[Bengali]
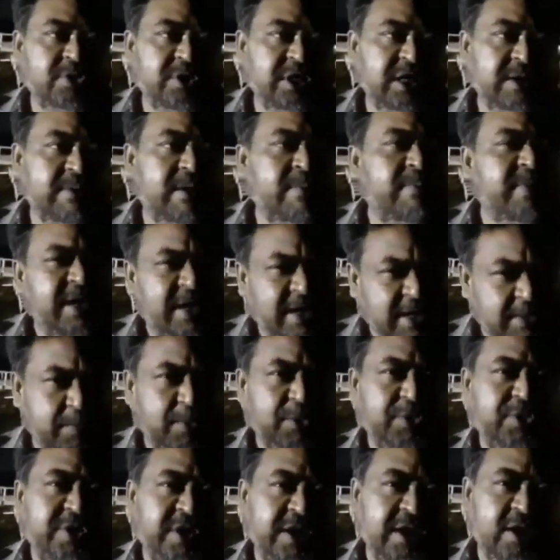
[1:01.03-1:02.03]
পর থেকে বা বিকালের
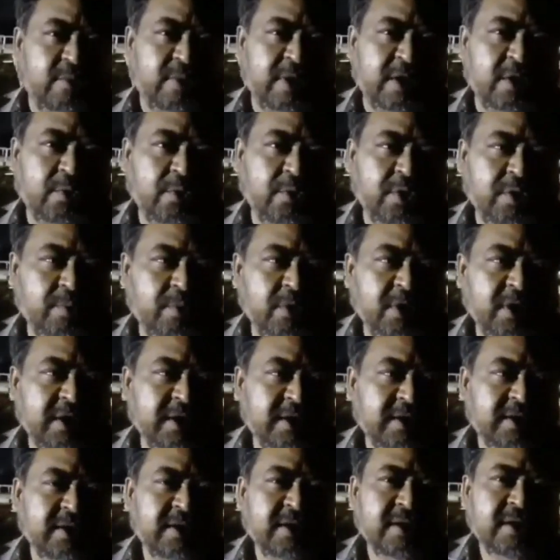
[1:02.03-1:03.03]
পর থেকে আরো ভালো করে বলবে
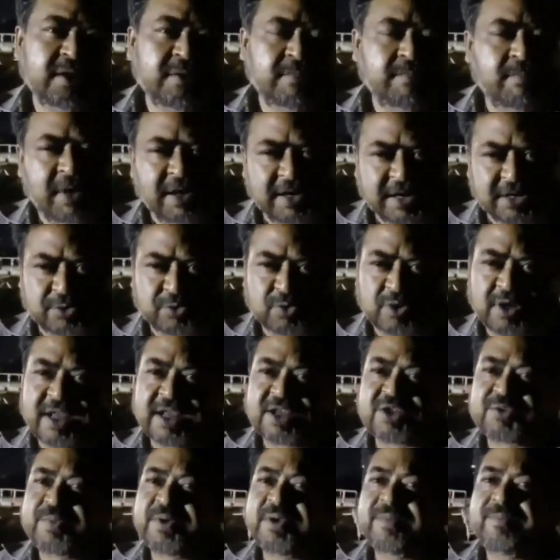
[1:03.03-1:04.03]
মাঠে চলে
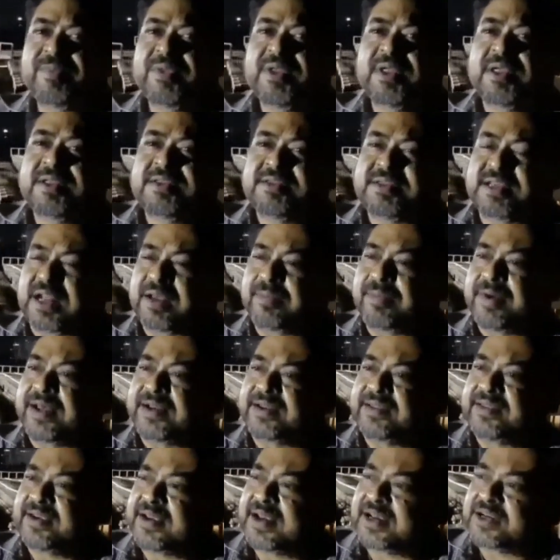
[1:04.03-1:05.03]
আসবে যারা
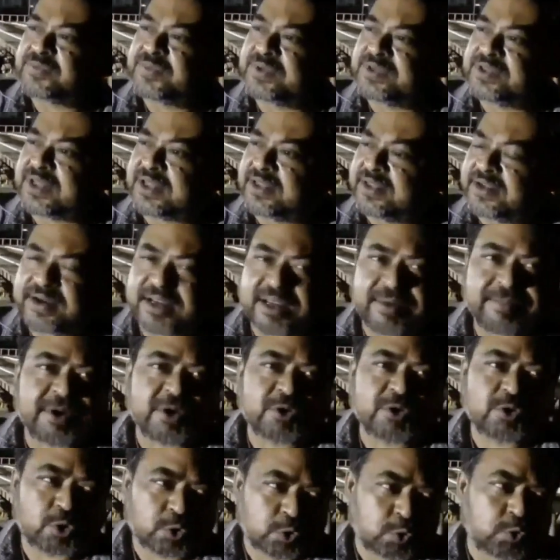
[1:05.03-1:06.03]
বাইরে থেকে আসবেন তাদেরকে
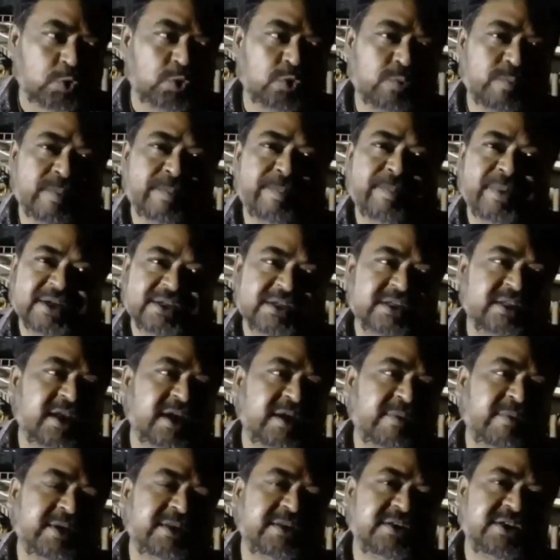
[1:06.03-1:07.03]
আমরা যতটুকু পাশে
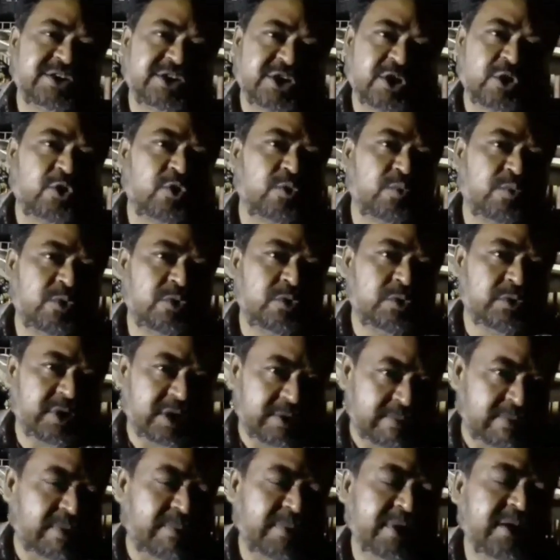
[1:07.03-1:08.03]
থাকবার চেষ্টা করব
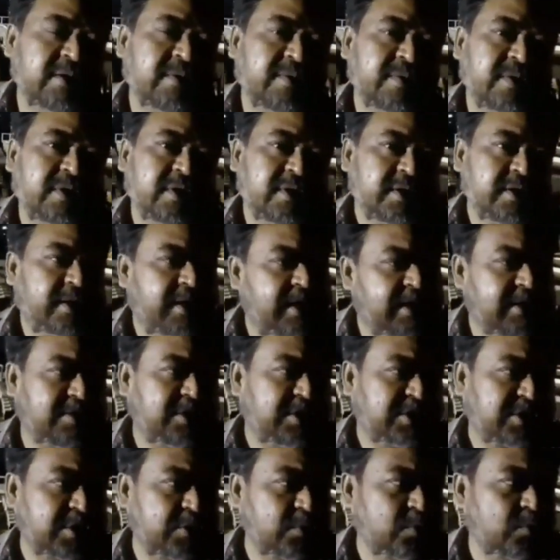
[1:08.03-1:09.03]
এইভাবেই এই
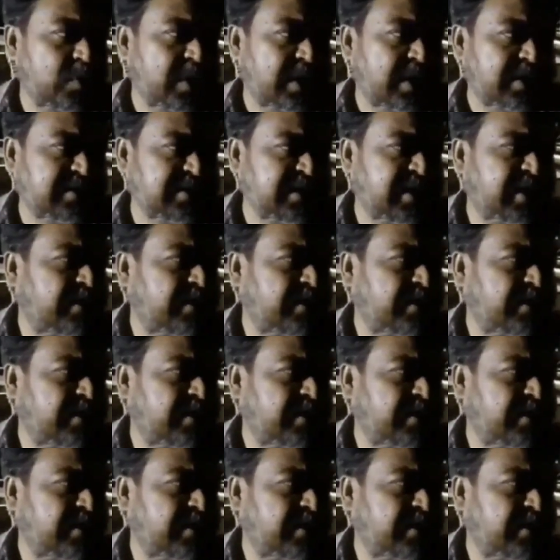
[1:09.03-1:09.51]
চেষ্টাটুকু আছে